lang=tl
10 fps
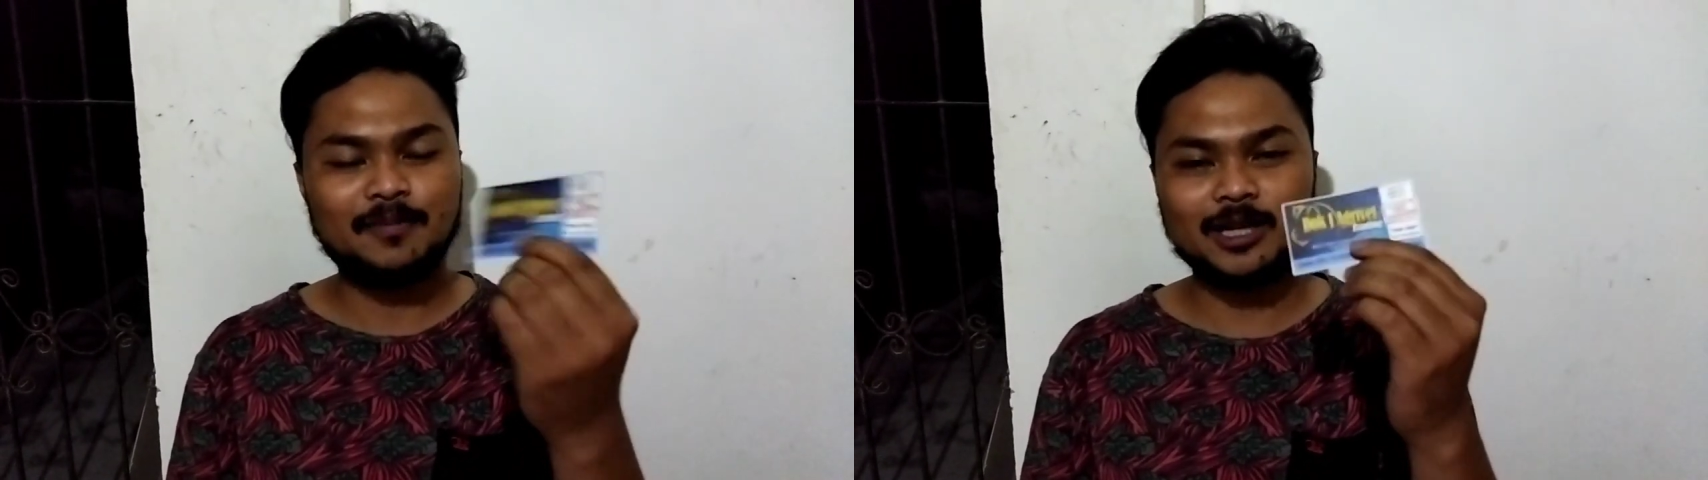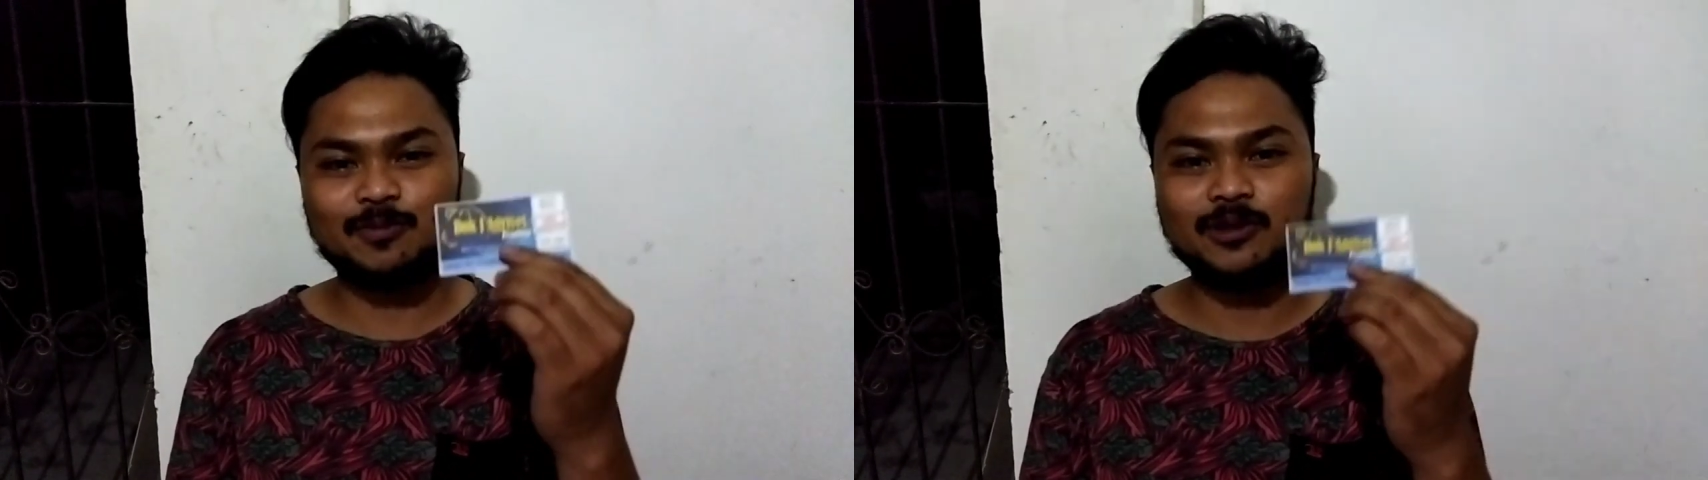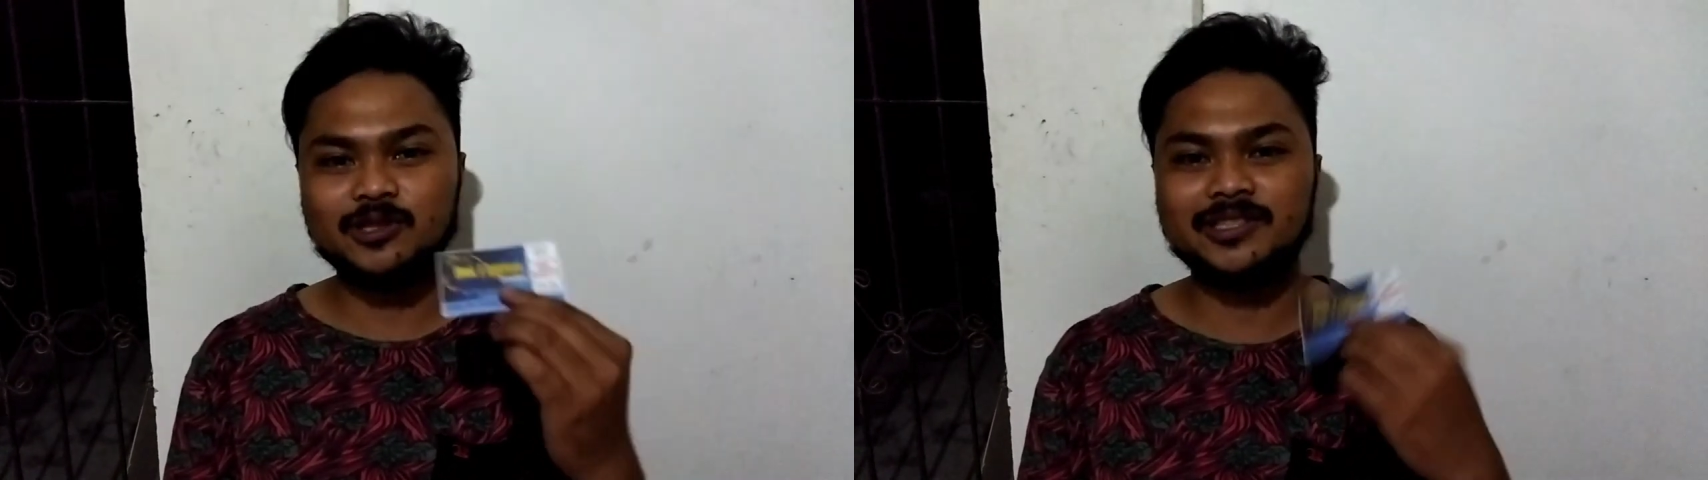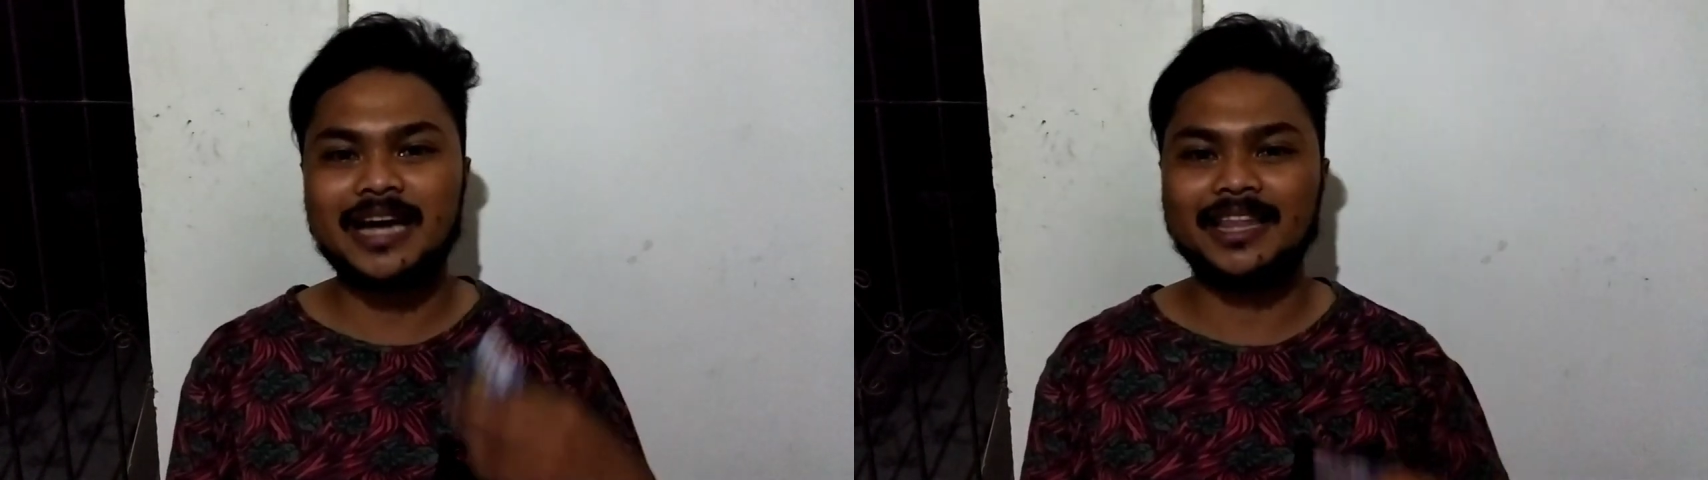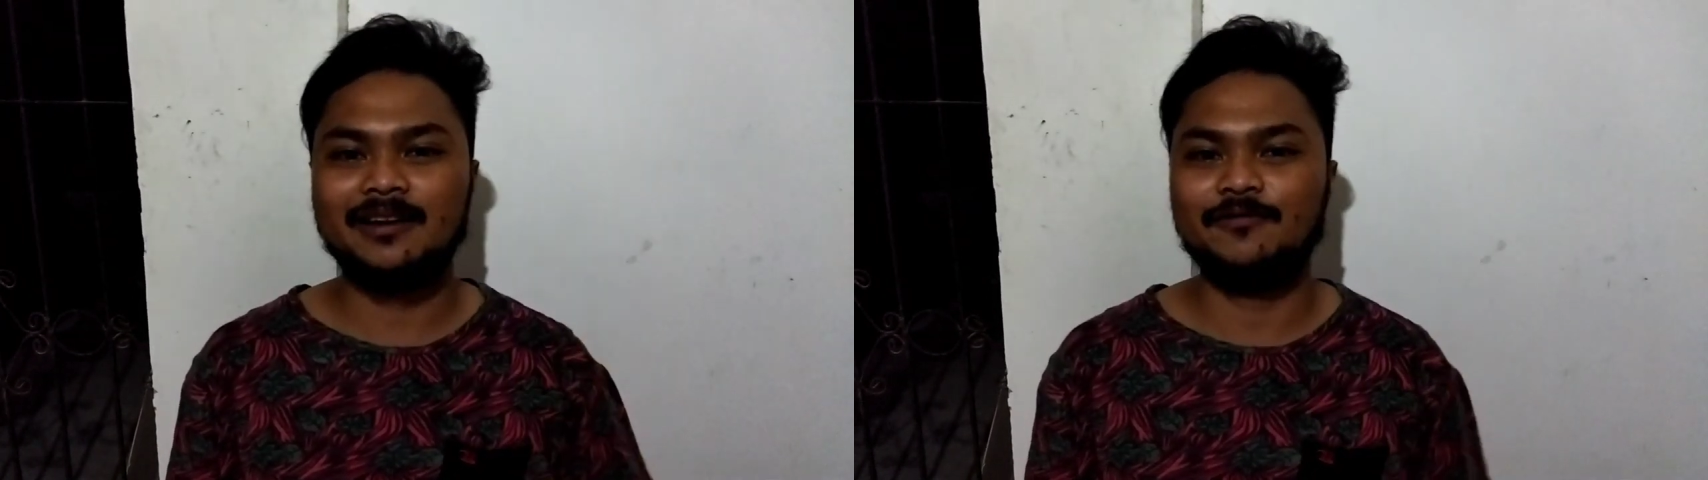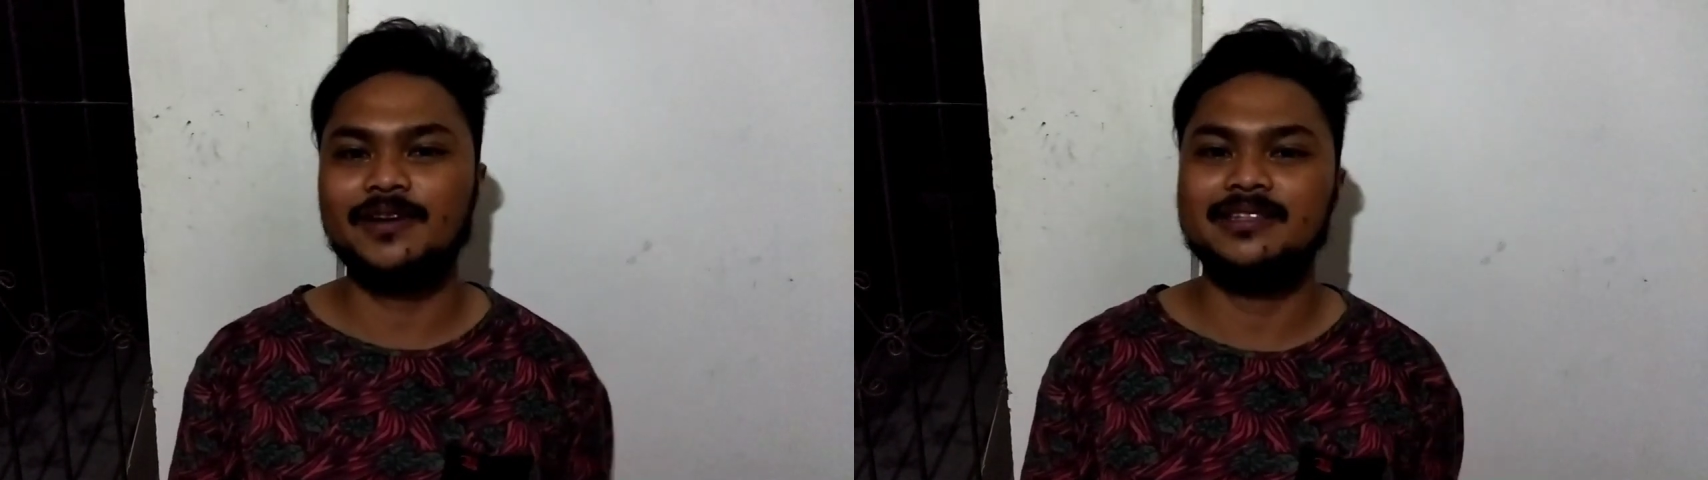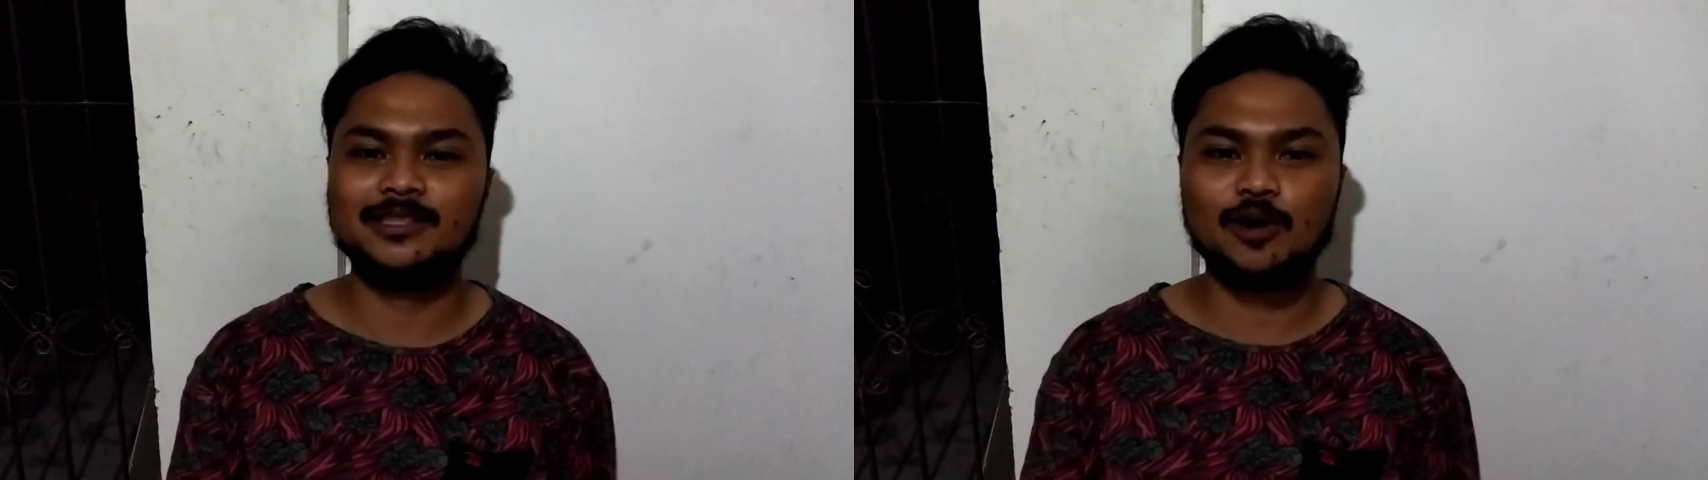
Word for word: pag-sponsor sa ating feed.